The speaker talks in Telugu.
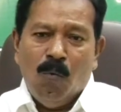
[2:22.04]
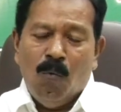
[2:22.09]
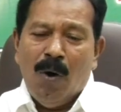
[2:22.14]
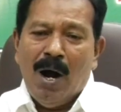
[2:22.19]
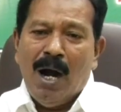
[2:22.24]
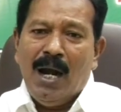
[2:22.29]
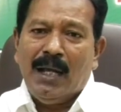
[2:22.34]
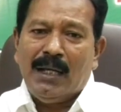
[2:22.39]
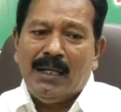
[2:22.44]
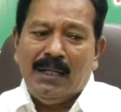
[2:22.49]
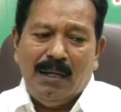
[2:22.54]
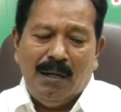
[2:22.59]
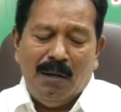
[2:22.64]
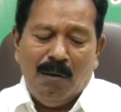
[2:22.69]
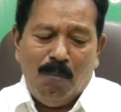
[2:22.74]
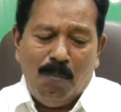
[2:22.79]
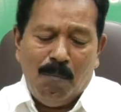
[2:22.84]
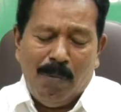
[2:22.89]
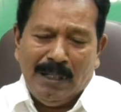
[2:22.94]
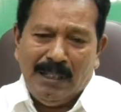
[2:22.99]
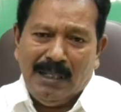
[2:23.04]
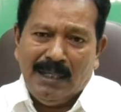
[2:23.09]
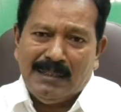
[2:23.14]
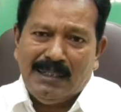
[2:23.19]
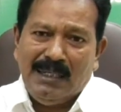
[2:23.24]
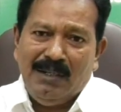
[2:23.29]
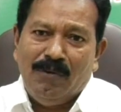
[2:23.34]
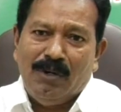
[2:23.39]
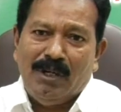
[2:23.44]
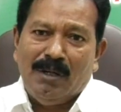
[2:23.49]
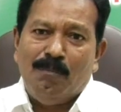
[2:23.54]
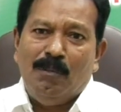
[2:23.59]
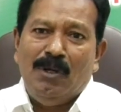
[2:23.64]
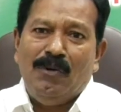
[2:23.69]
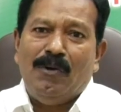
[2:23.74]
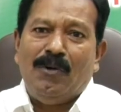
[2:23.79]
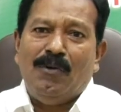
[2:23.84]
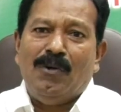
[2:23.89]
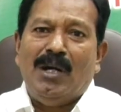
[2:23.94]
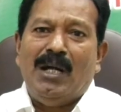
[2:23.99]
వాళ్ళకి పది లక్షలు డబ్బులు
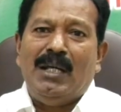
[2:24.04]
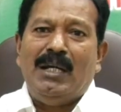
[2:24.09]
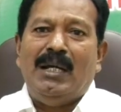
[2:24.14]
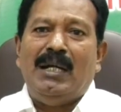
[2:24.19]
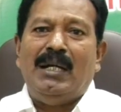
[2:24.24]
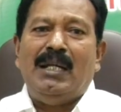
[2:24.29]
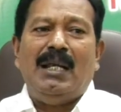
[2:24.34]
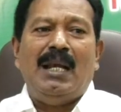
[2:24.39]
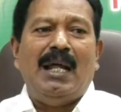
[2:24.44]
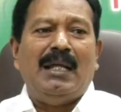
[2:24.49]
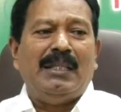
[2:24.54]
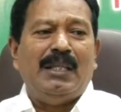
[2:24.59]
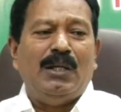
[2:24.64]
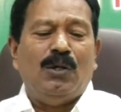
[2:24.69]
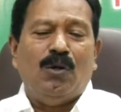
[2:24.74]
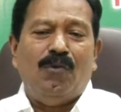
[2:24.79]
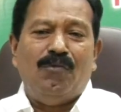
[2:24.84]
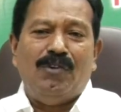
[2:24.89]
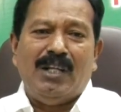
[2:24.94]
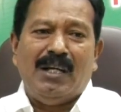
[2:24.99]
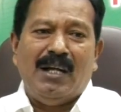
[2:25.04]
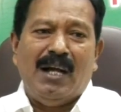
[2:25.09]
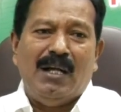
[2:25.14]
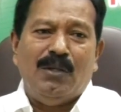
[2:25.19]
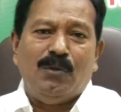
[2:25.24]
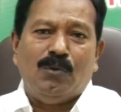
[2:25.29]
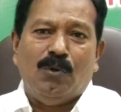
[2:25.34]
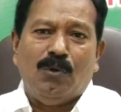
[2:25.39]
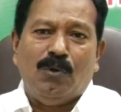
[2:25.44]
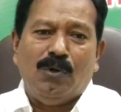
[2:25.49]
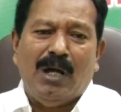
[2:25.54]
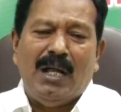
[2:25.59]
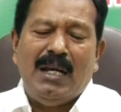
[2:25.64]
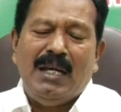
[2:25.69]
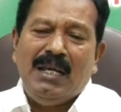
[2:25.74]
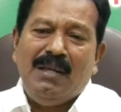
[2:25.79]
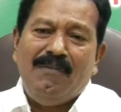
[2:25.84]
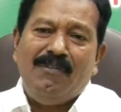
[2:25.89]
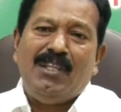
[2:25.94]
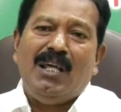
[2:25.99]
ఇవ్వటం కానివ్వండి లేకపోతే ఇంకో విధంగా ఆదుకోవటం
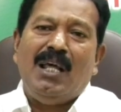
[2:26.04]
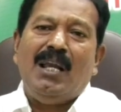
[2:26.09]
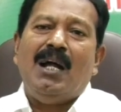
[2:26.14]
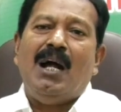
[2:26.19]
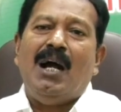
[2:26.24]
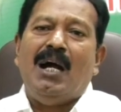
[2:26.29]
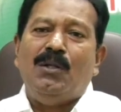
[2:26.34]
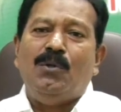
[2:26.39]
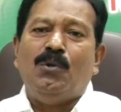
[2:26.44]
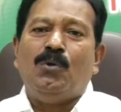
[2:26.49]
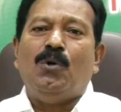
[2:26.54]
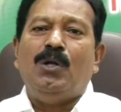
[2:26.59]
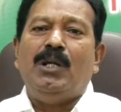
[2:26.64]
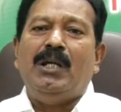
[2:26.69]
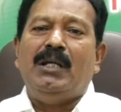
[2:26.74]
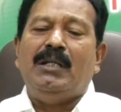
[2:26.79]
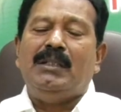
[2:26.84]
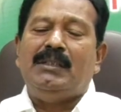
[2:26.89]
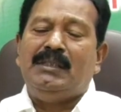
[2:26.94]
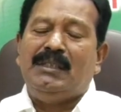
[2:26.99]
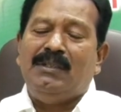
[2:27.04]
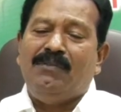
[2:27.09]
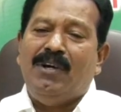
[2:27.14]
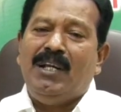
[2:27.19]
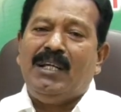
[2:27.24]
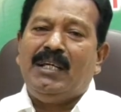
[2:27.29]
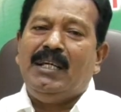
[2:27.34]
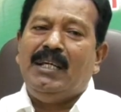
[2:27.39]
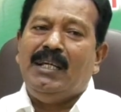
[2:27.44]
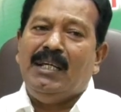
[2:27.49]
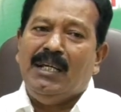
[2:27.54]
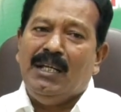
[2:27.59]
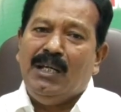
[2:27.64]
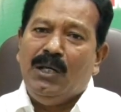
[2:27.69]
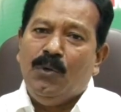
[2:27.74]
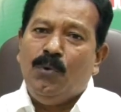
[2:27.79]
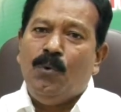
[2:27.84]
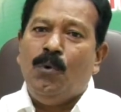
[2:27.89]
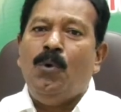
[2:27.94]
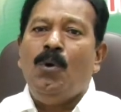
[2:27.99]
అన్ని విధాలుగా ఆదుకొని చివరికి
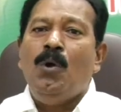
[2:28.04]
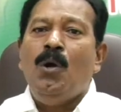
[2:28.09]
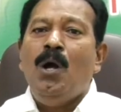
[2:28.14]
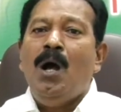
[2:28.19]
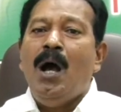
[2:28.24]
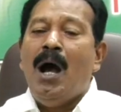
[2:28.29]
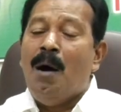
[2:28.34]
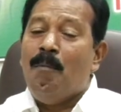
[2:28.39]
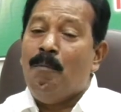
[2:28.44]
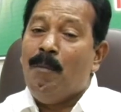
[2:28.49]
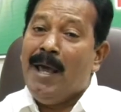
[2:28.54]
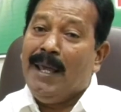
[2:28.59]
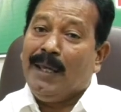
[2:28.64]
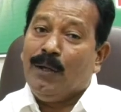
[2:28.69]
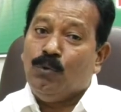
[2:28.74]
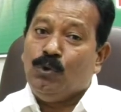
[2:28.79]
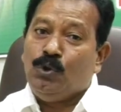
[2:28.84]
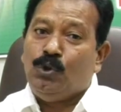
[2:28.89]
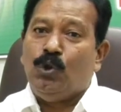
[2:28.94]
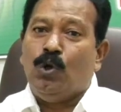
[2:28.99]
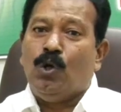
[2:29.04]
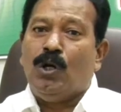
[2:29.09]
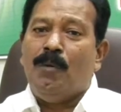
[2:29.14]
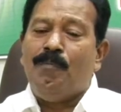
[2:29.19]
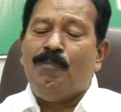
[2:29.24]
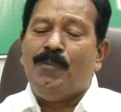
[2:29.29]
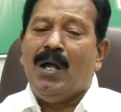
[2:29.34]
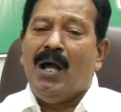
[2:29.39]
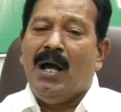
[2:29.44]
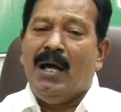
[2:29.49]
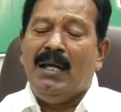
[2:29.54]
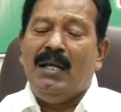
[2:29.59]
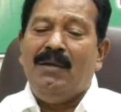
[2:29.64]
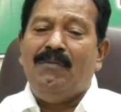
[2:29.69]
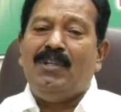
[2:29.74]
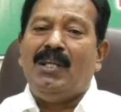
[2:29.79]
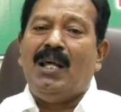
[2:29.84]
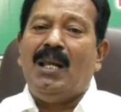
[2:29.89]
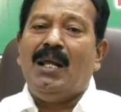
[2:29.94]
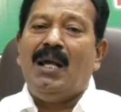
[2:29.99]
ఇల్లు అమ్మాయికి ఉద్యోగం అన్ని
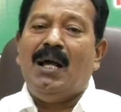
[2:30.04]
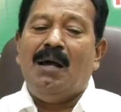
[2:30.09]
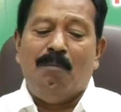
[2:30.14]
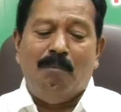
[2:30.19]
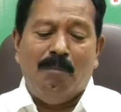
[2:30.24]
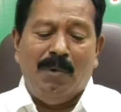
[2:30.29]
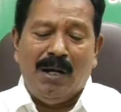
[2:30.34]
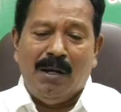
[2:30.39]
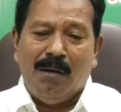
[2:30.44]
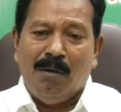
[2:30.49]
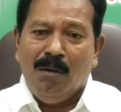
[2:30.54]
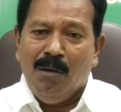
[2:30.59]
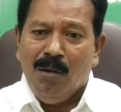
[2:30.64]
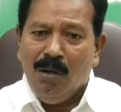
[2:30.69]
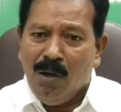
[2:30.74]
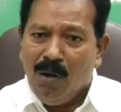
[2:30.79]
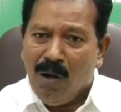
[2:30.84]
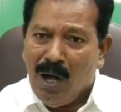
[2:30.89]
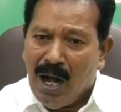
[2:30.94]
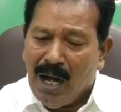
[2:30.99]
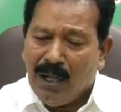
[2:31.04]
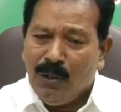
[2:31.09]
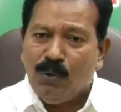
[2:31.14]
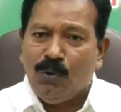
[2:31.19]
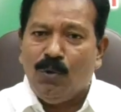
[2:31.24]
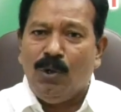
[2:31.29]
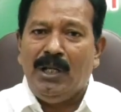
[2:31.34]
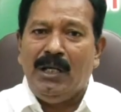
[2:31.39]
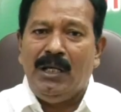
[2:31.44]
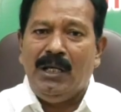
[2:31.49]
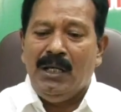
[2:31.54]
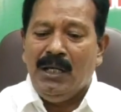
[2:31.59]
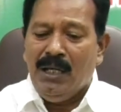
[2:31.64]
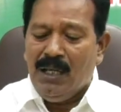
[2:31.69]
విధాలుగా మనం ఆదుకొని